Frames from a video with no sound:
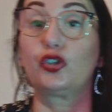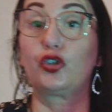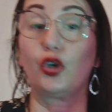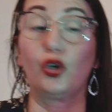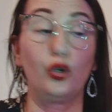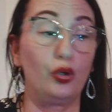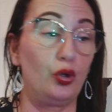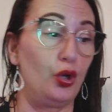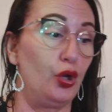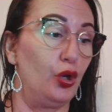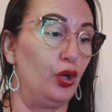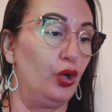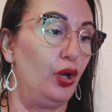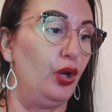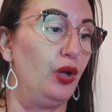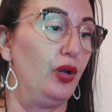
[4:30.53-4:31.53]
Que
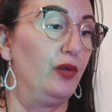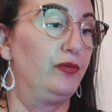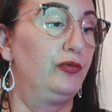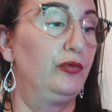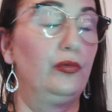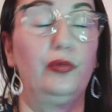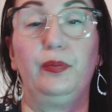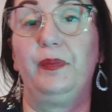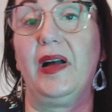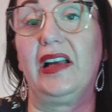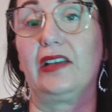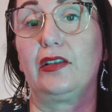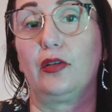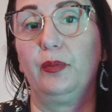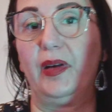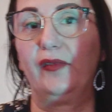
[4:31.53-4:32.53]
euh, vous, par
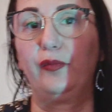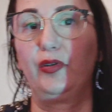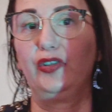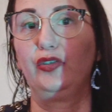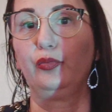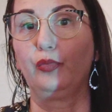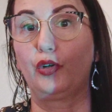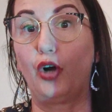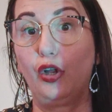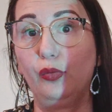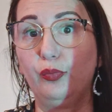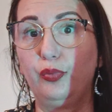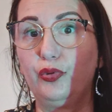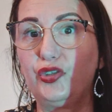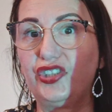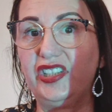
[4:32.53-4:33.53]
exemple, bah, vous prenez une
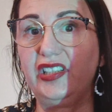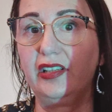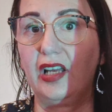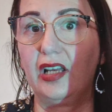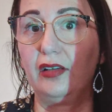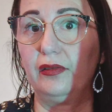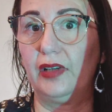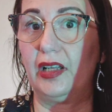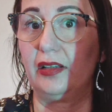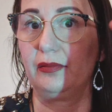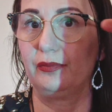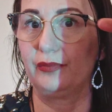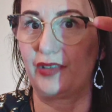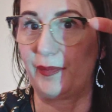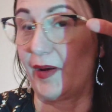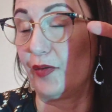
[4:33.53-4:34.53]
grande bougie, hein, voilà,
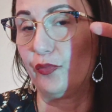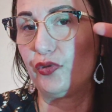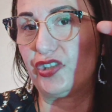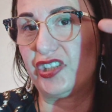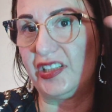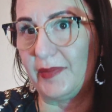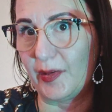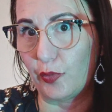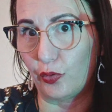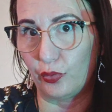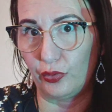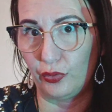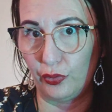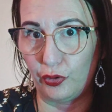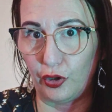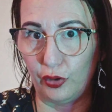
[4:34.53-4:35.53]
c'est pas une bougie, mais bon,
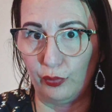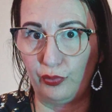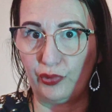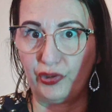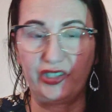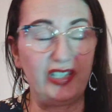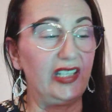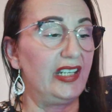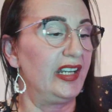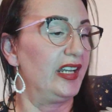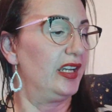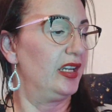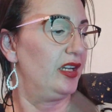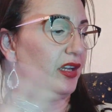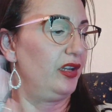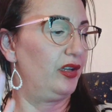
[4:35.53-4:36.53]
une grande bougie,
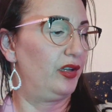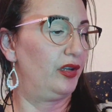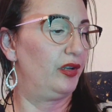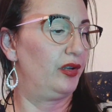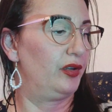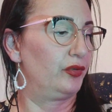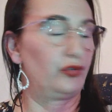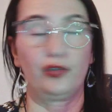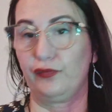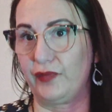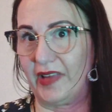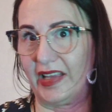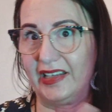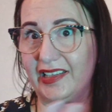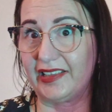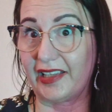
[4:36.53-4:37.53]
que
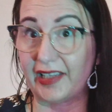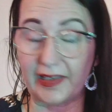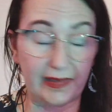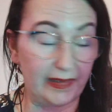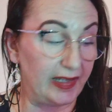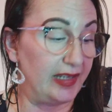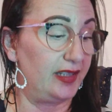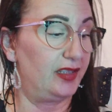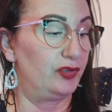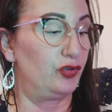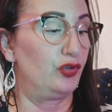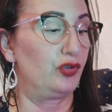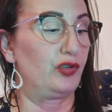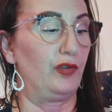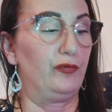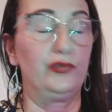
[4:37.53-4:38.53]
vous allez dresser.
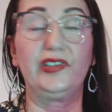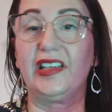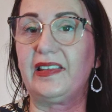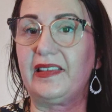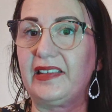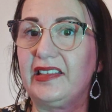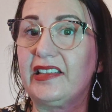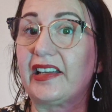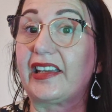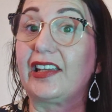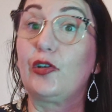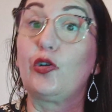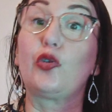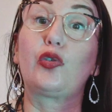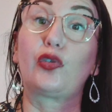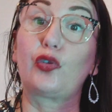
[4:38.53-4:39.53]
Donc, vous dessinerez
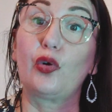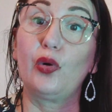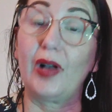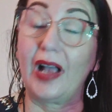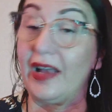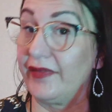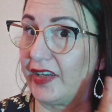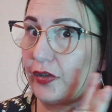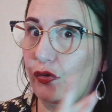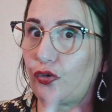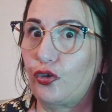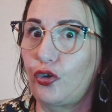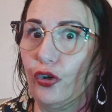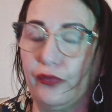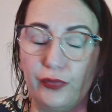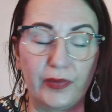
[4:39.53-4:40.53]
le seau avec ce
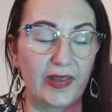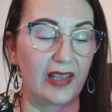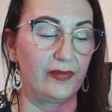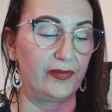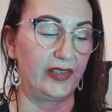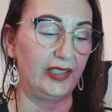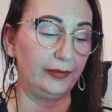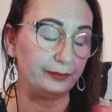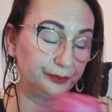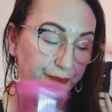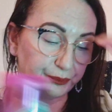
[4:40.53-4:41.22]
que vous avez